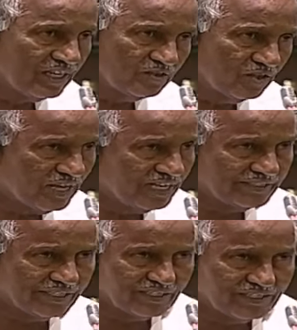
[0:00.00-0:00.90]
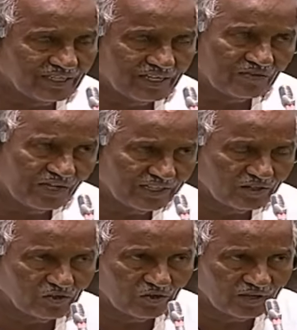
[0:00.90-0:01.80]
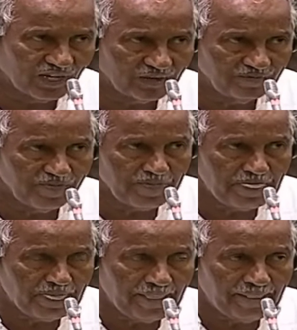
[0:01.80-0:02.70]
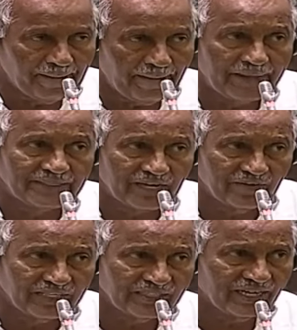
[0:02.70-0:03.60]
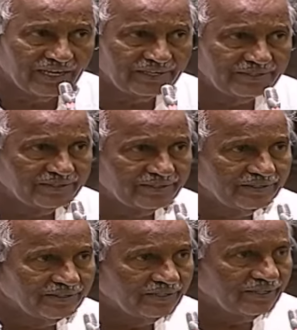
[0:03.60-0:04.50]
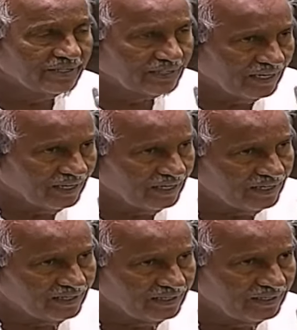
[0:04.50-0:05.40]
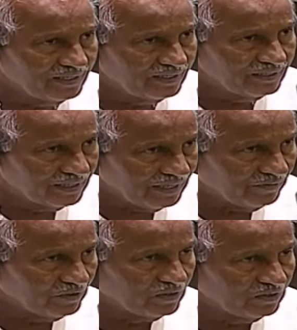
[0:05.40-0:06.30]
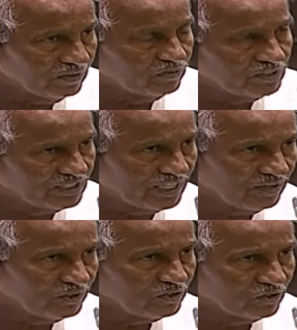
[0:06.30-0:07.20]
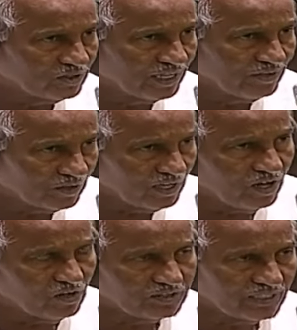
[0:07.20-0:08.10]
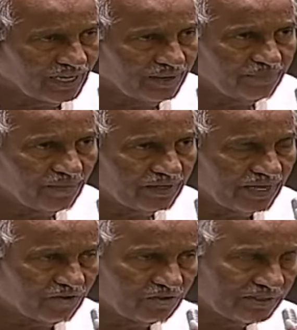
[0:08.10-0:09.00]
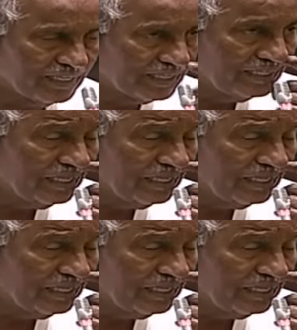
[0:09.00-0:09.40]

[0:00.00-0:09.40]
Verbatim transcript: అందులో రాజశేఖర రెడ్డి గారు వీళ్ళందరూ కూడా ఉన్నారు ఆ తర్వాత ఇక ఈ ఉచిత విద్యుత్ అనే ఒక ఆలోచన రావటం జరిగింది